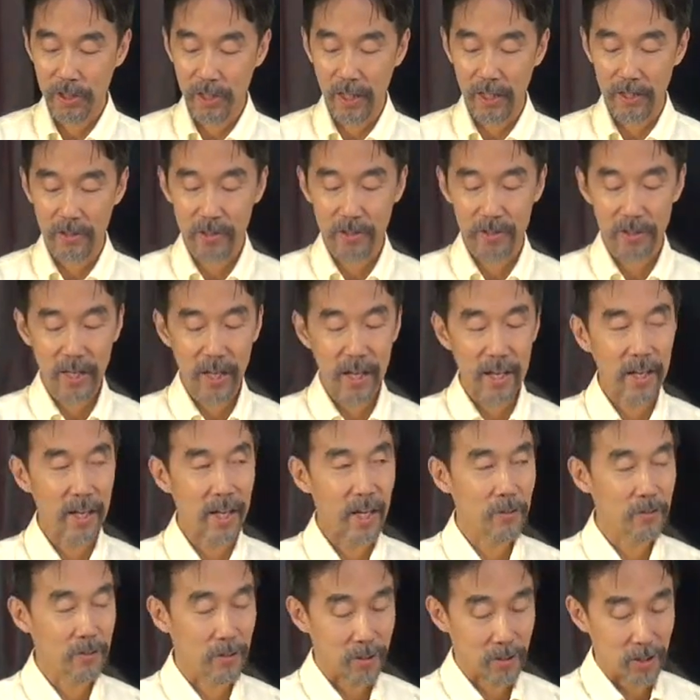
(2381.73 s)
て使
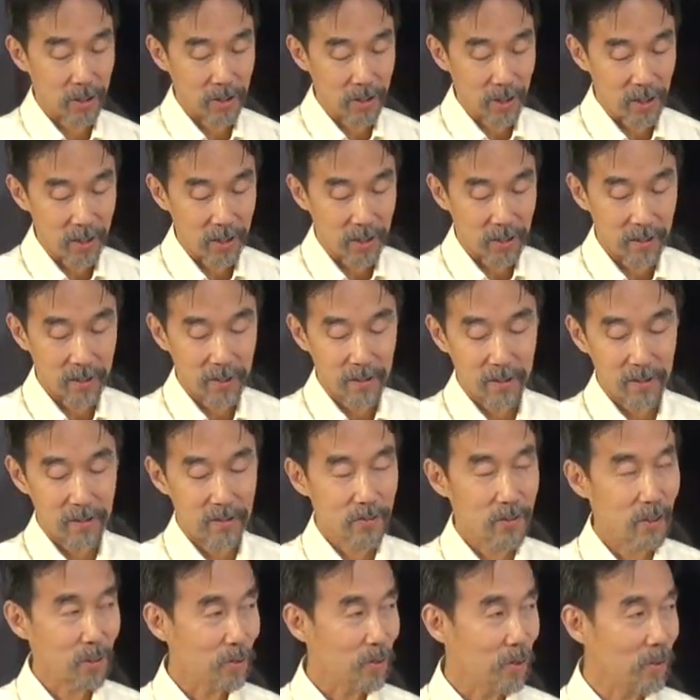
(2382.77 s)
い合う時に
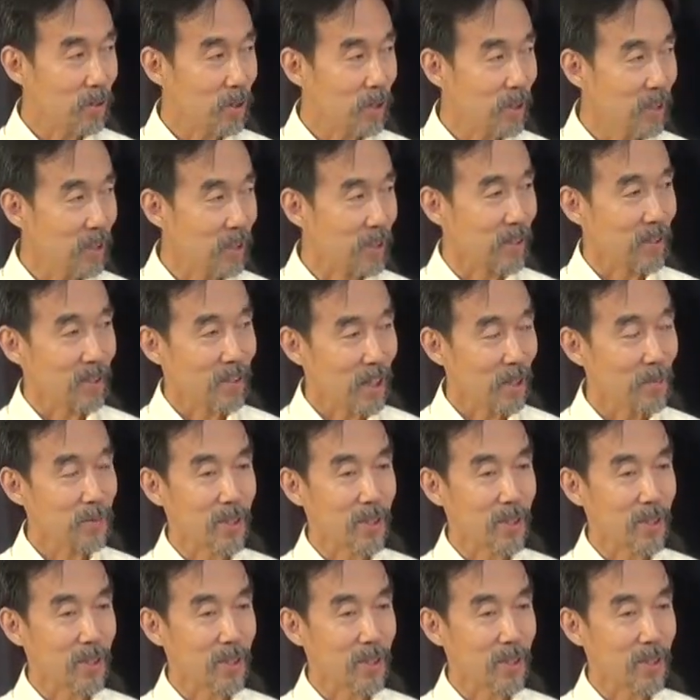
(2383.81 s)
そこに